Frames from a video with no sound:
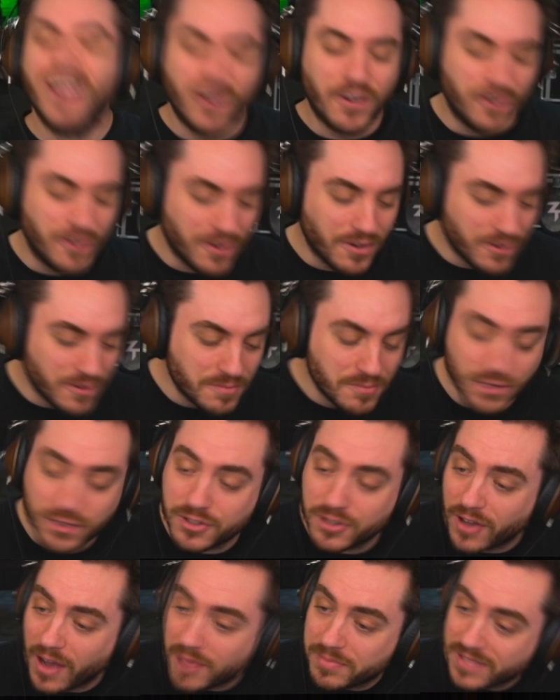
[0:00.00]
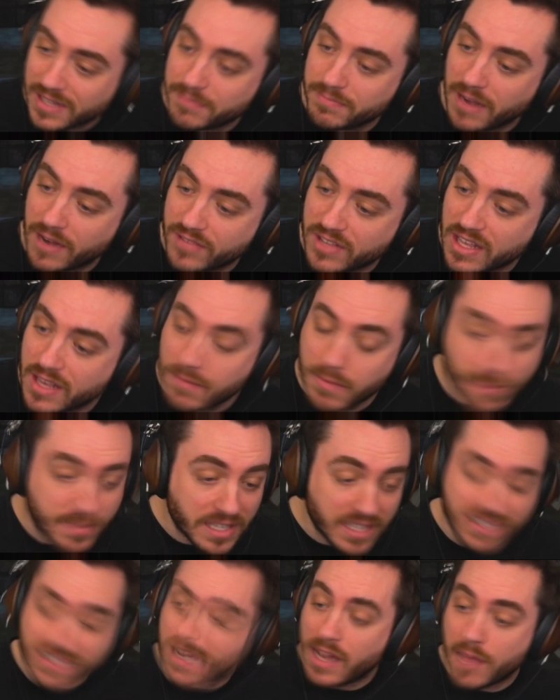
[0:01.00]
Le, le, moteur a peut-être mal vieilli, mais
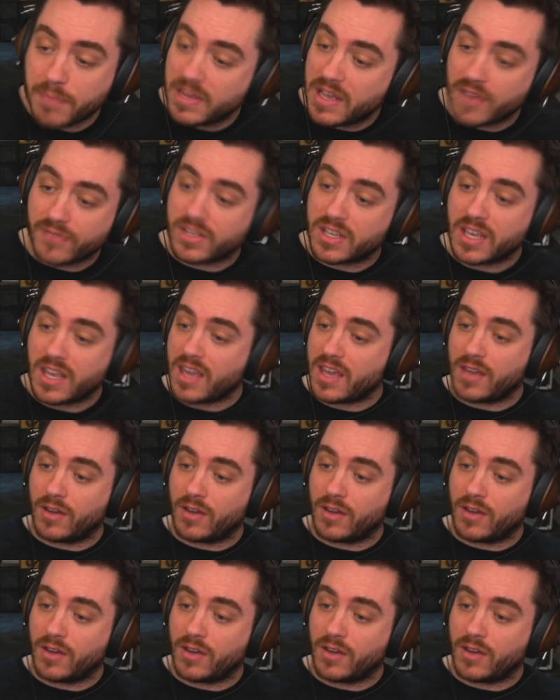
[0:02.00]
peut-être qu'il a bien vieilli.